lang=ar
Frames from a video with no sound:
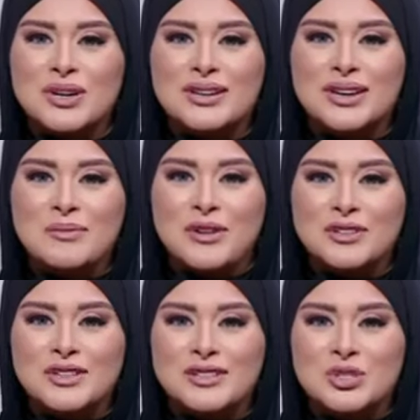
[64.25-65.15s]
الله مع
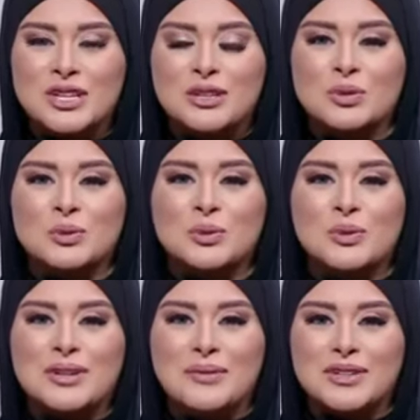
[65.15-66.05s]
فضيله الشيخ
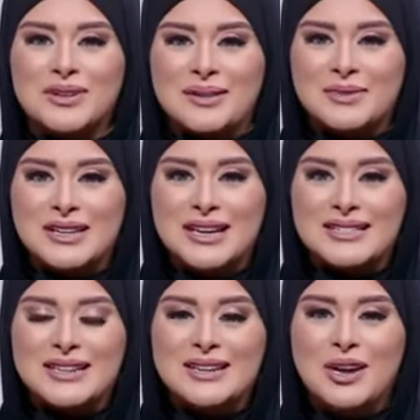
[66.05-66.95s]
الدكتور رمضان عبد الرازق